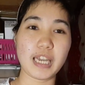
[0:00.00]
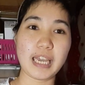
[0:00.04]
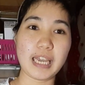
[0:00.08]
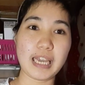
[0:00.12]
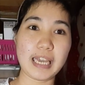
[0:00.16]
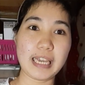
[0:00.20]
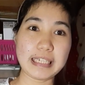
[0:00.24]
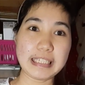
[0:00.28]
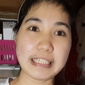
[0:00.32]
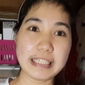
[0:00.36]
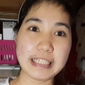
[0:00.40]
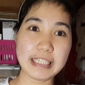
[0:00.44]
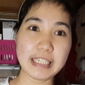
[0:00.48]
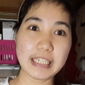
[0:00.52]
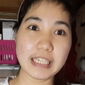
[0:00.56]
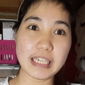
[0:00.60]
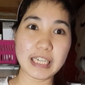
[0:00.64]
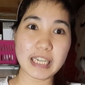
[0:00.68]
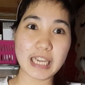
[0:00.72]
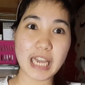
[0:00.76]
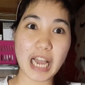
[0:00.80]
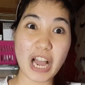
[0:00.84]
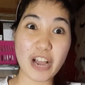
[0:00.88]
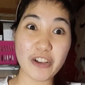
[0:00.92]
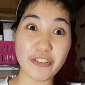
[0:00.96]
E di,
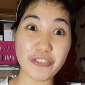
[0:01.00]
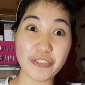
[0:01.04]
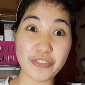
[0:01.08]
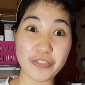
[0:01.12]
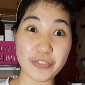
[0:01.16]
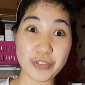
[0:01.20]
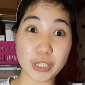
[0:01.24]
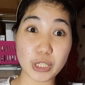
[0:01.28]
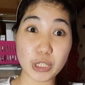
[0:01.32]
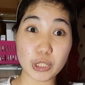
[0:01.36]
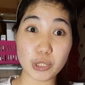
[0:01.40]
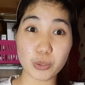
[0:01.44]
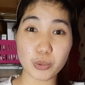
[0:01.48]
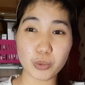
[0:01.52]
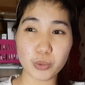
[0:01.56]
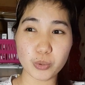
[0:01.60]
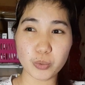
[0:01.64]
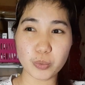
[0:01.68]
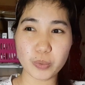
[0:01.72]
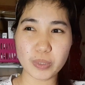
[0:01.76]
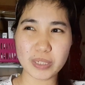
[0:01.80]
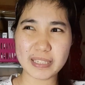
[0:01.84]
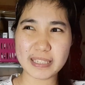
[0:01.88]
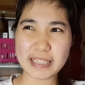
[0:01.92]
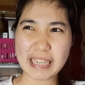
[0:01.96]
after
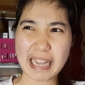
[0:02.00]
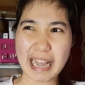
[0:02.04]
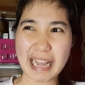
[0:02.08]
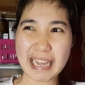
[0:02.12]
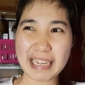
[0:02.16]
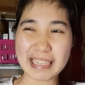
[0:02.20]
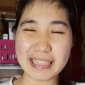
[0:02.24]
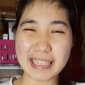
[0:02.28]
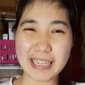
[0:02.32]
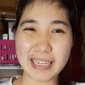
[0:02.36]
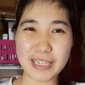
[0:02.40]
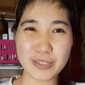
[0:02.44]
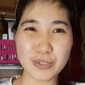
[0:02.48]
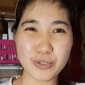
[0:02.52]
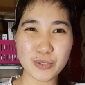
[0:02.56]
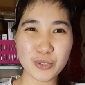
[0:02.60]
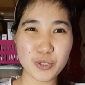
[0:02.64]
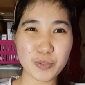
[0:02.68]
2 weeks ata yun,